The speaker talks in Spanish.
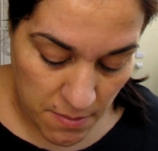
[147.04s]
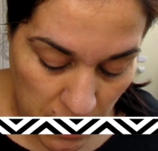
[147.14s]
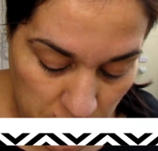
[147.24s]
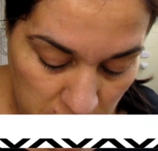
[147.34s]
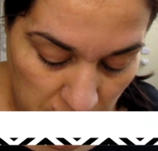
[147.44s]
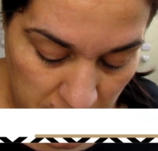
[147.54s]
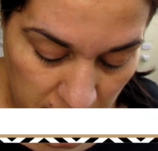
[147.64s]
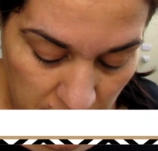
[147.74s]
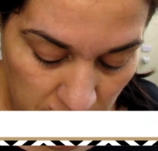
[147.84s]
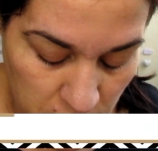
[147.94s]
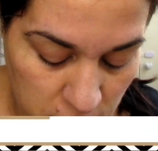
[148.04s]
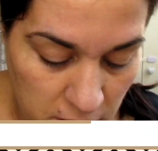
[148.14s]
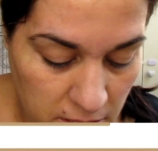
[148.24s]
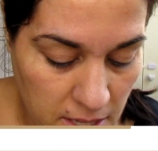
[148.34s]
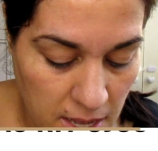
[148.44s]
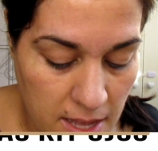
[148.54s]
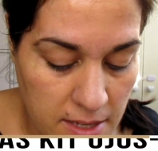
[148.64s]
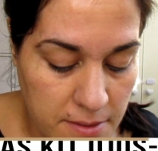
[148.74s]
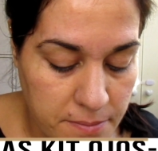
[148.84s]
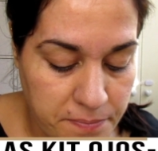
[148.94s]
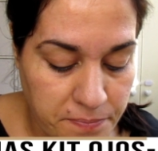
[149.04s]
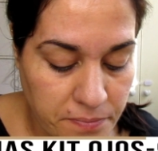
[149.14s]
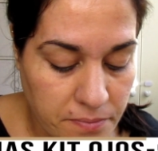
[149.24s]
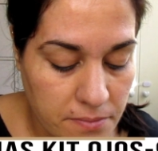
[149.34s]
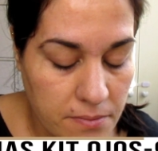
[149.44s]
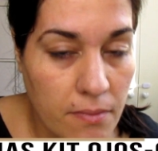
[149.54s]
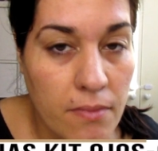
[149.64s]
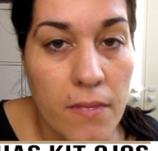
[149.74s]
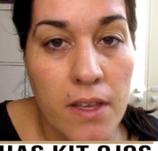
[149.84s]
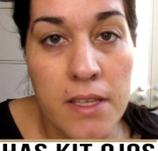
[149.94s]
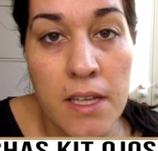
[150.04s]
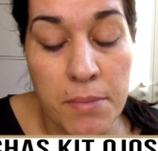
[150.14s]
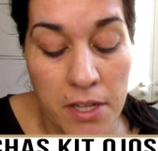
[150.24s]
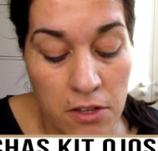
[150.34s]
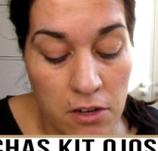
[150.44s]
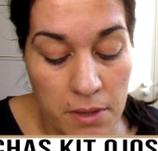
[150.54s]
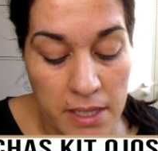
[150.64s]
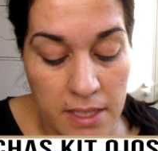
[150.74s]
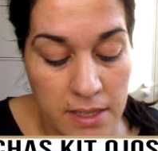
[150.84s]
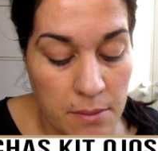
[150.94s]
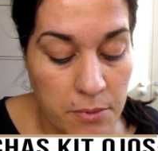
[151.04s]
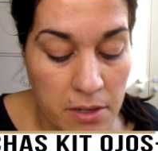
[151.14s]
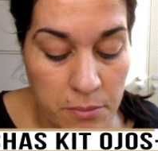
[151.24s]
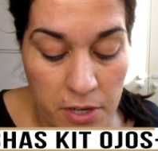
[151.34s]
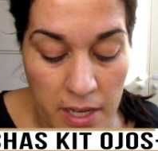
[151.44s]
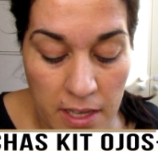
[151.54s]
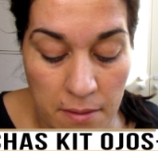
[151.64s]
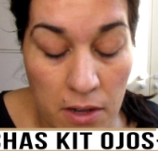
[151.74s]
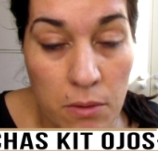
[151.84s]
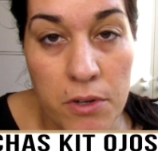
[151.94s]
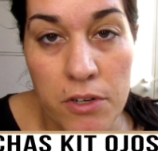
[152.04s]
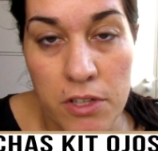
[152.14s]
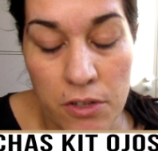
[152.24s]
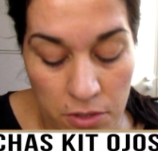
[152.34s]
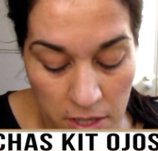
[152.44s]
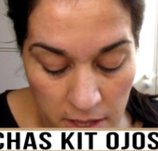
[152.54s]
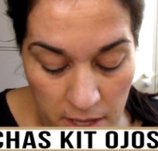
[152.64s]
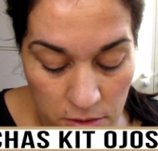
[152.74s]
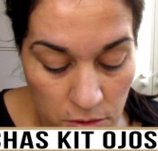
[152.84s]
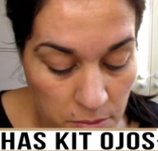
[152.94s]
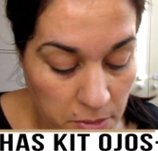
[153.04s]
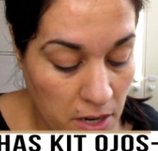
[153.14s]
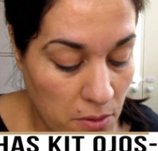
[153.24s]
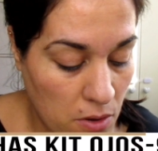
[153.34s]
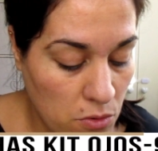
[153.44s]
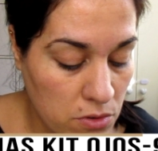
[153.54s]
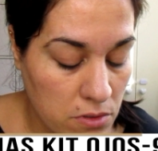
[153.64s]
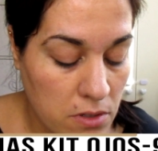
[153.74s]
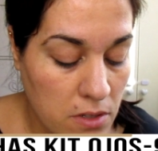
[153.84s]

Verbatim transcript: Vamos a abrir las brochitas y el precio lo voy a intentar poner por aquí abajo porque no tengo ni idea, no lo he mirado aún.